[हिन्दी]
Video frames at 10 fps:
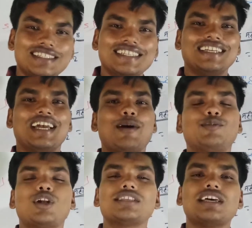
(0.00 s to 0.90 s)
चलिए
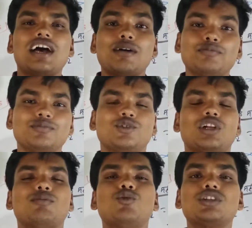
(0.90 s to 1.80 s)
अब थोड़ा सा अब
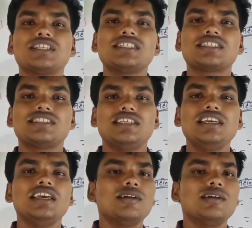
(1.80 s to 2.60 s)
थोड़ा मूड चेंज कीजिए